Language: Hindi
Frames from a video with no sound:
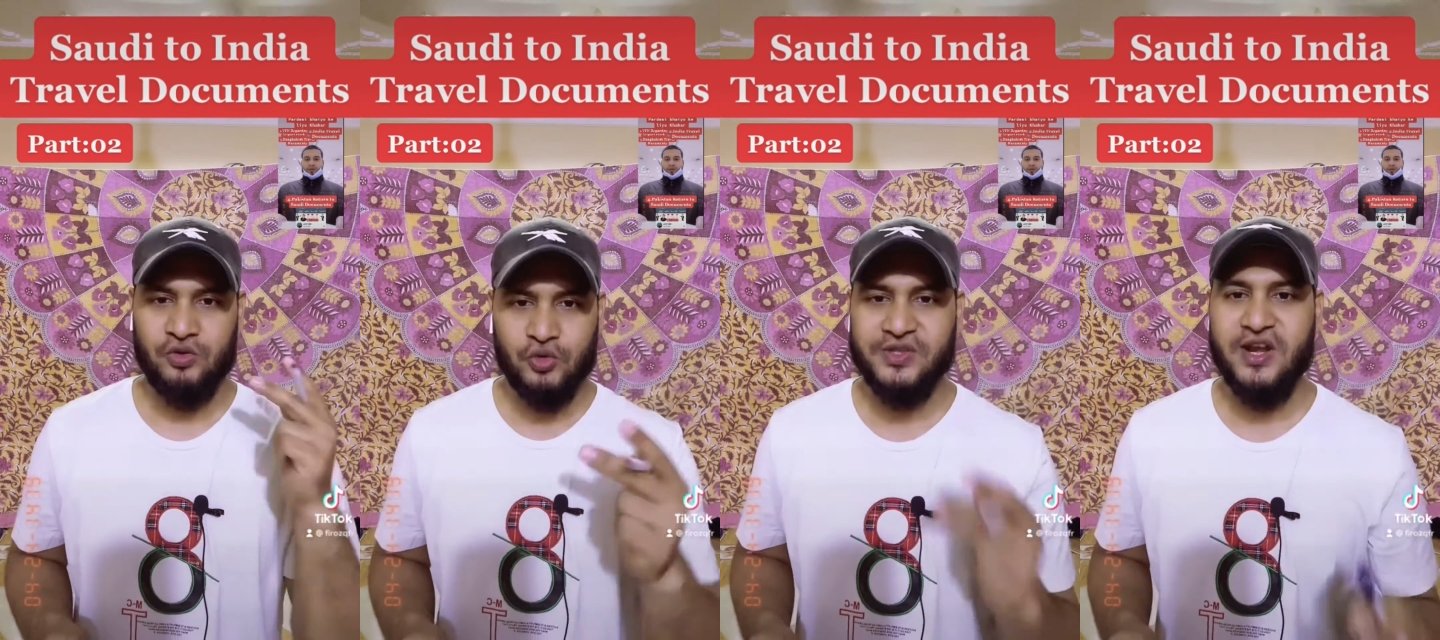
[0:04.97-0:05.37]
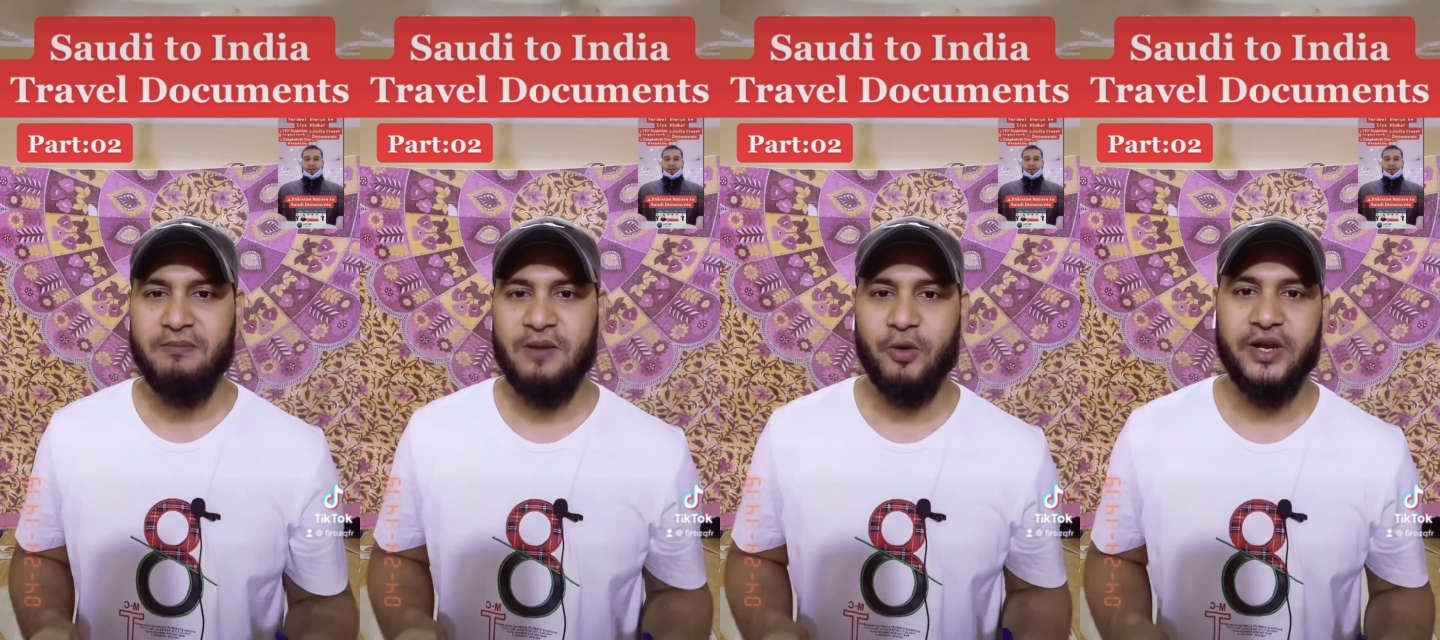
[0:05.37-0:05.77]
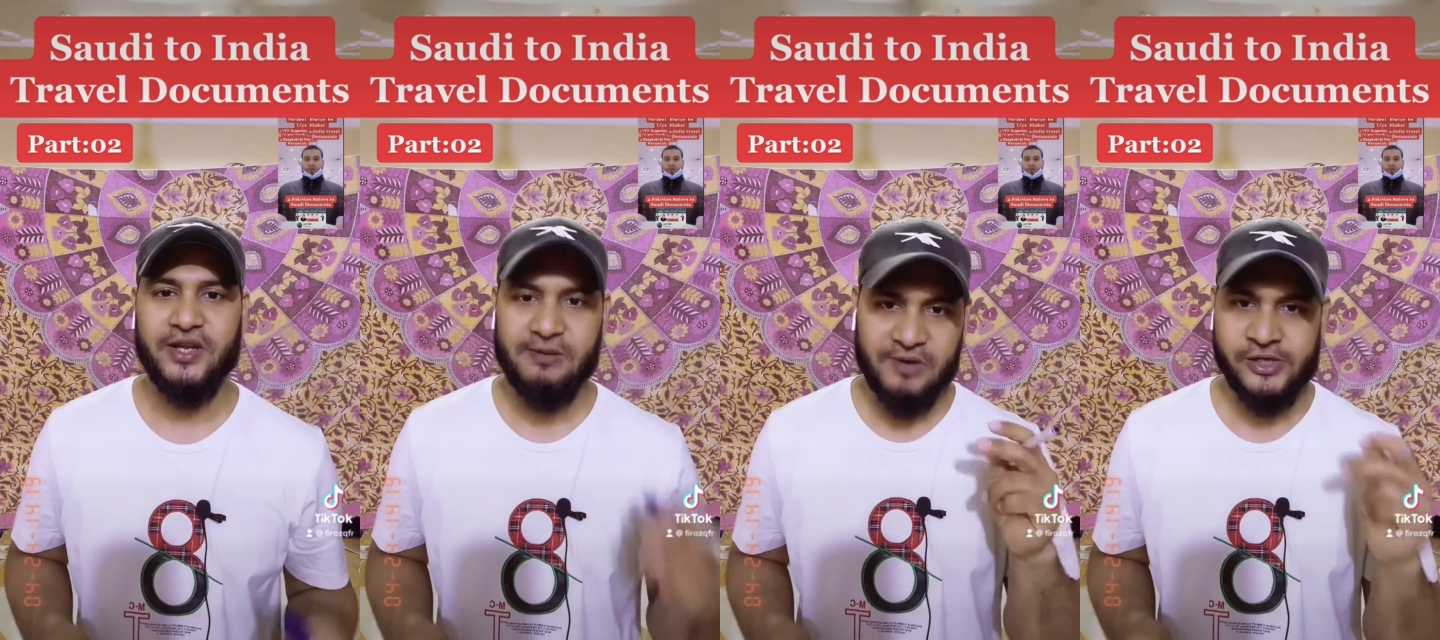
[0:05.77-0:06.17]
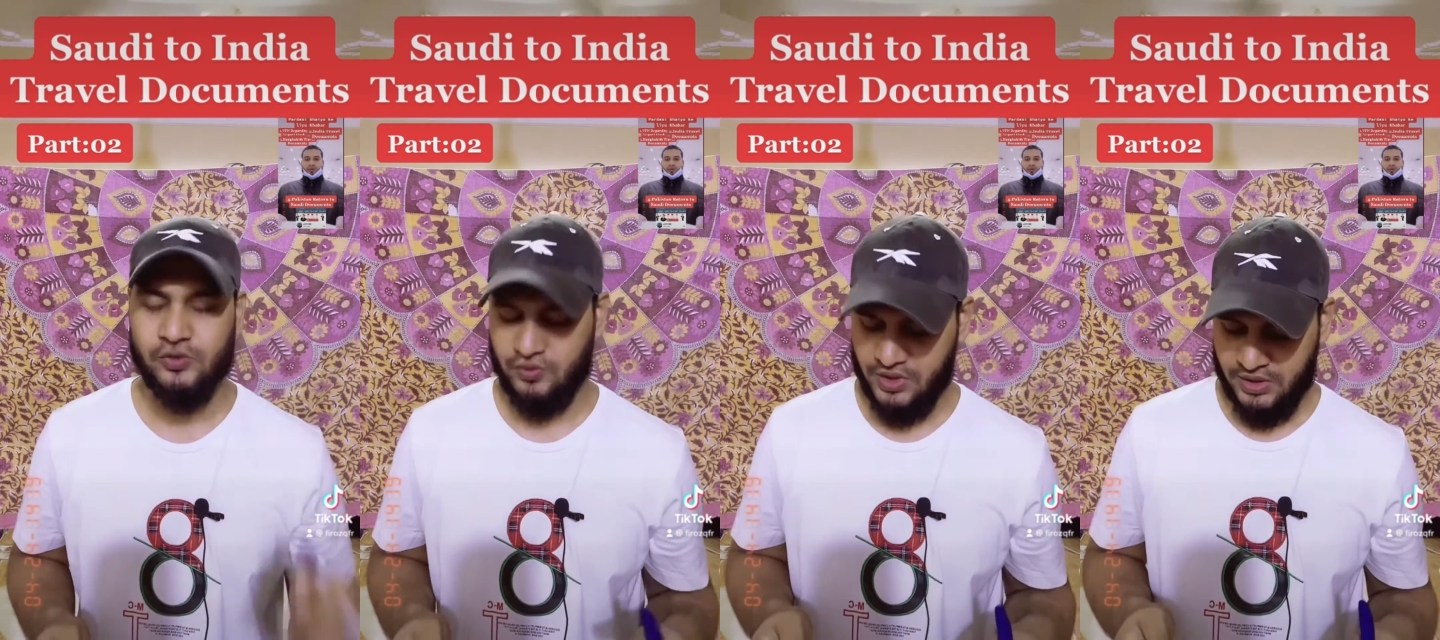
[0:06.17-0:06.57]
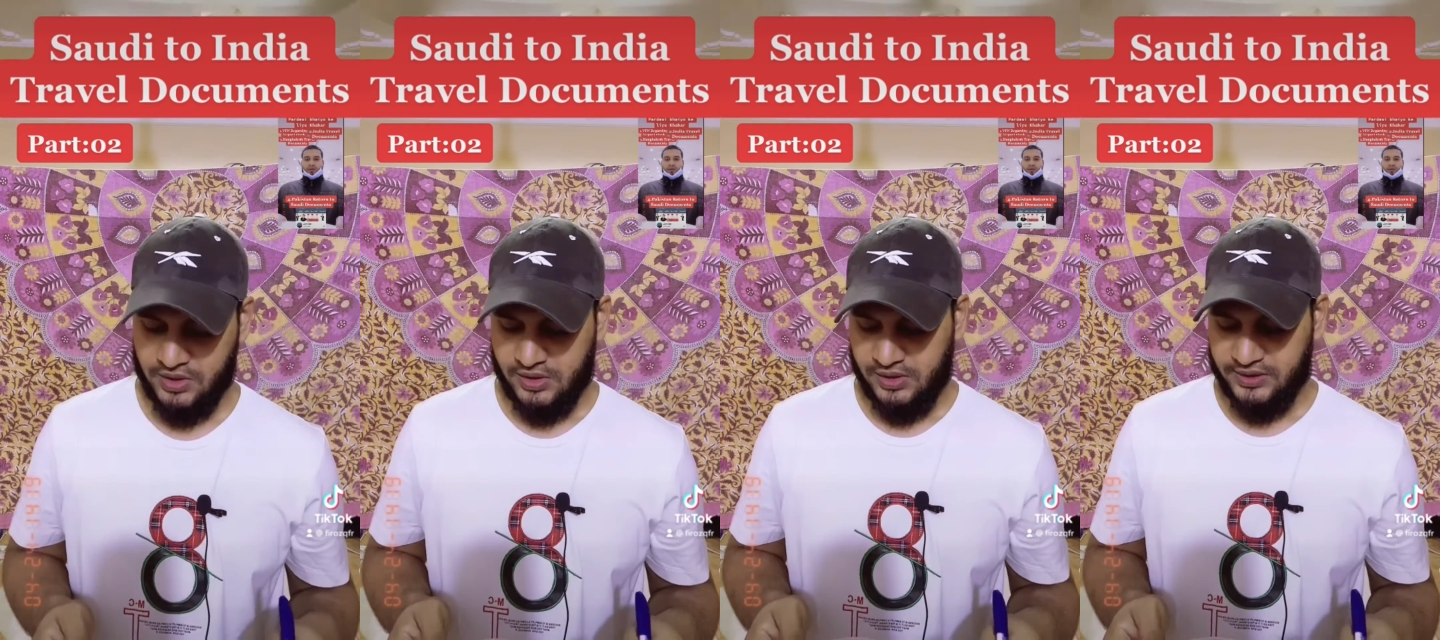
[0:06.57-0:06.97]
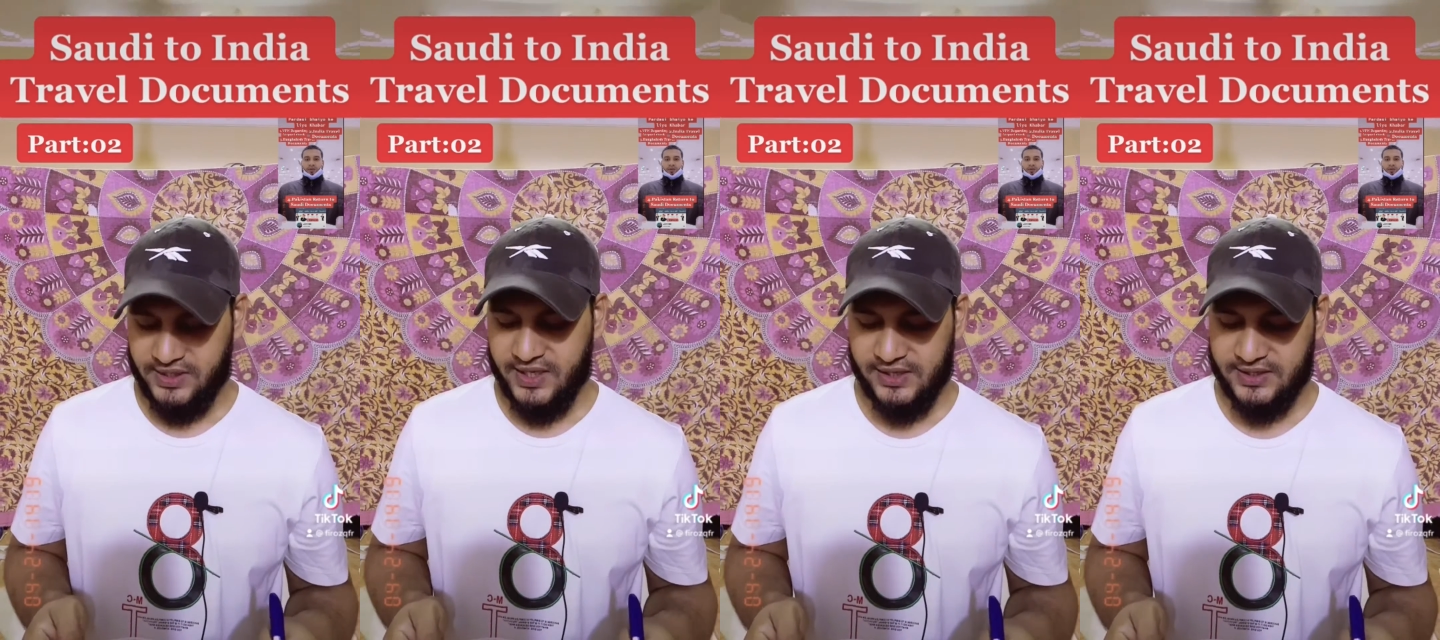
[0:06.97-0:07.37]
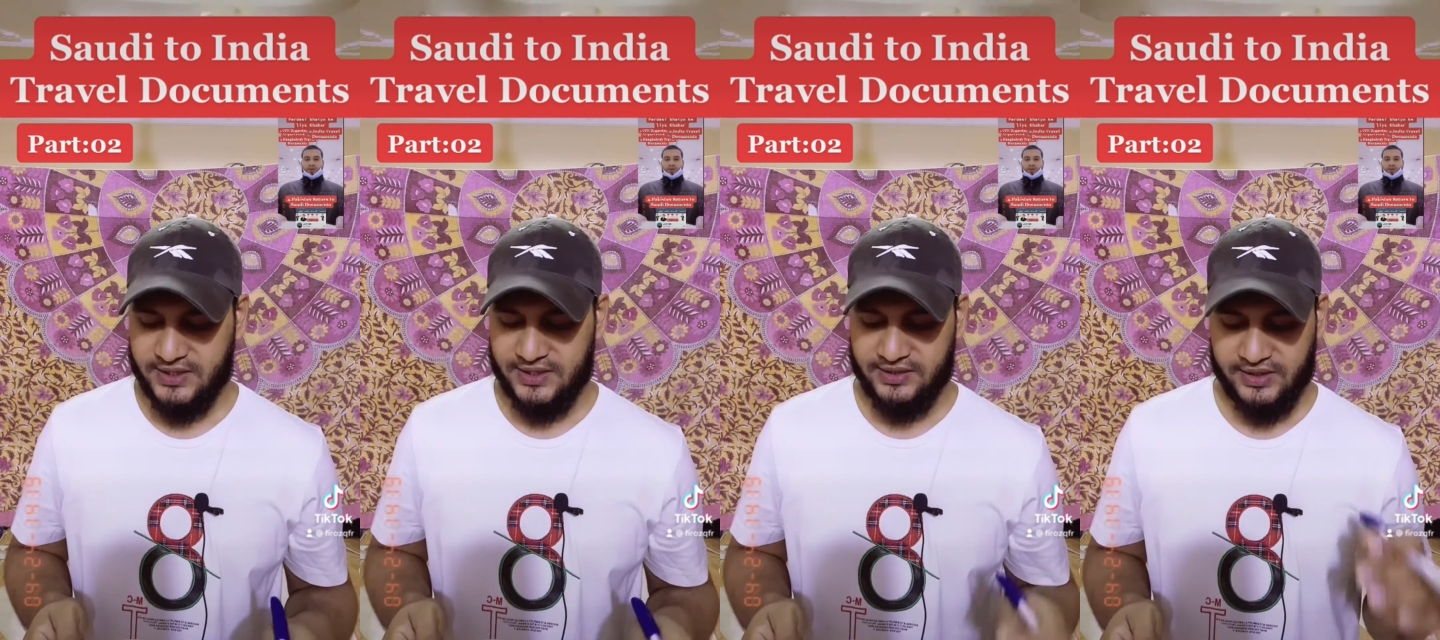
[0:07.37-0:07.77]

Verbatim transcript: दूसरी नंबर पॉइंट यानी पार्ट टू ये है कि